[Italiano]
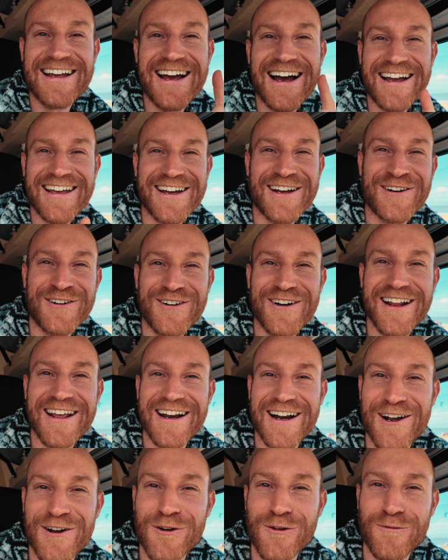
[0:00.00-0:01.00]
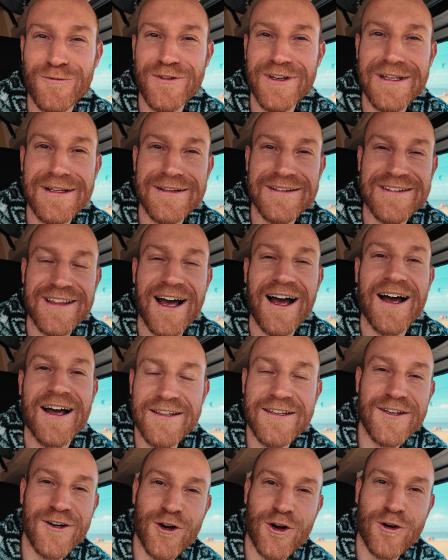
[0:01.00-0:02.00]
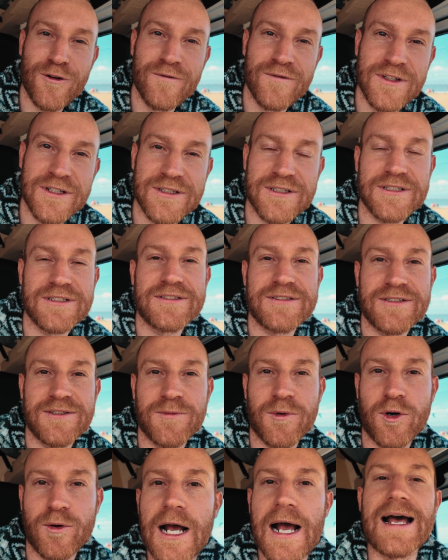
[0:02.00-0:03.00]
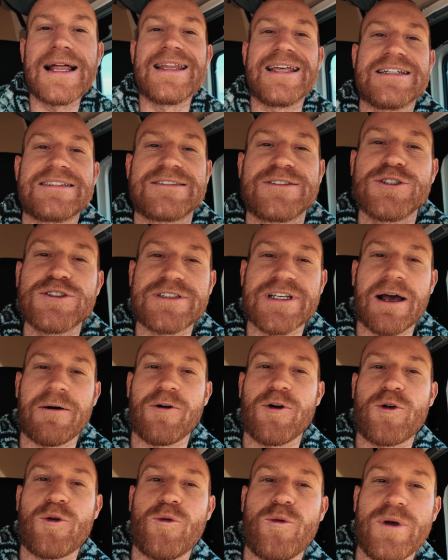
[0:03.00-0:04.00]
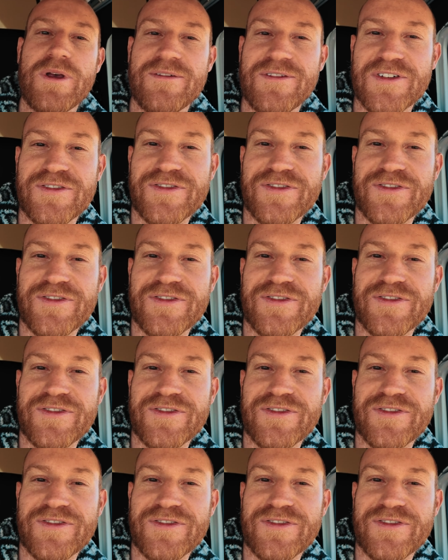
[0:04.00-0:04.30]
Gaia non era convinta, io convintissimo. Adesso siamo qui,